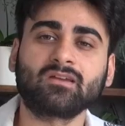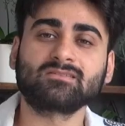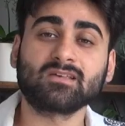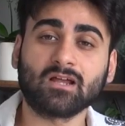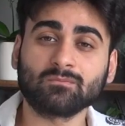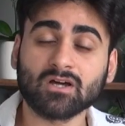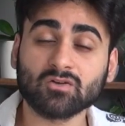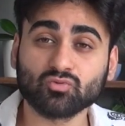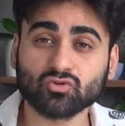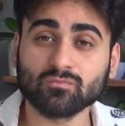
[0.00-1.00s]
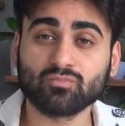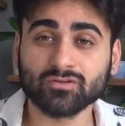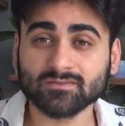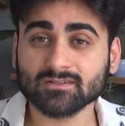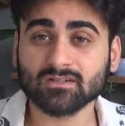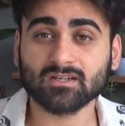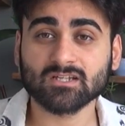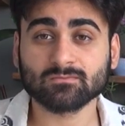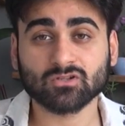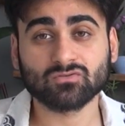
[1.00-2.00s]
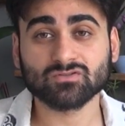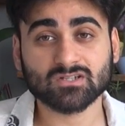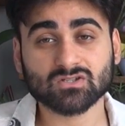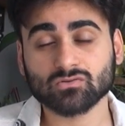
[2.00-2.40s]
Selamlar. Bugün pointerlara geçmeden önceki